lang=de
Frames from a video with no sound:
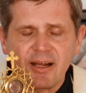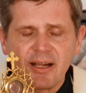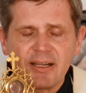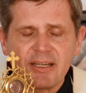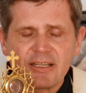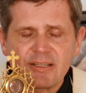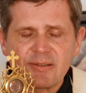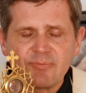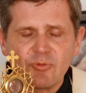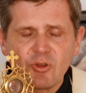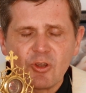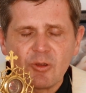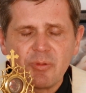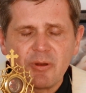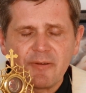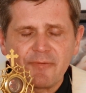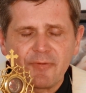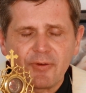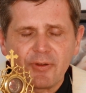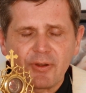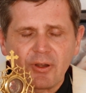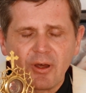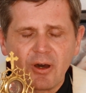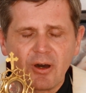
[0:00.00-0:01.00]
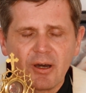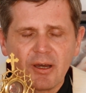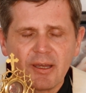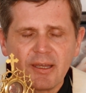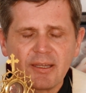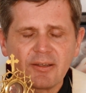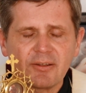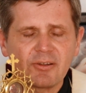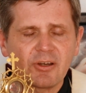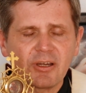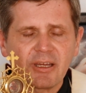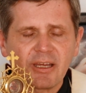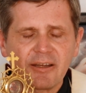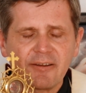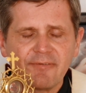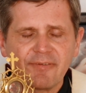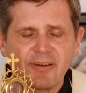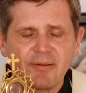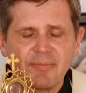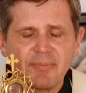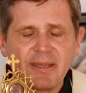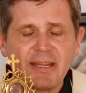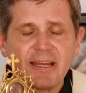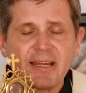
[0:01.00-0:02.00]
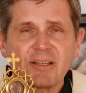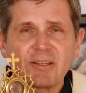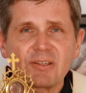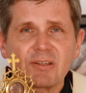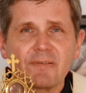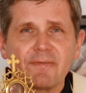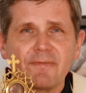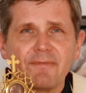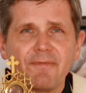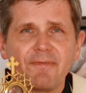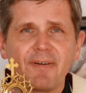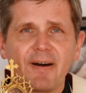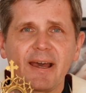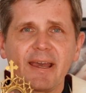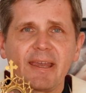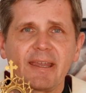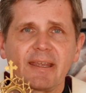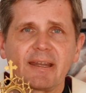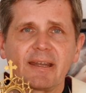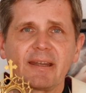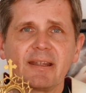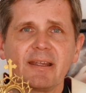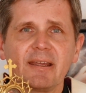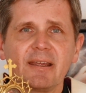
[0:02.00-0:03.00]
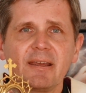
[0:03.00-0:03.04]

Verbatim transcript: all diesem Übel von euch und euren Familien zu weichen,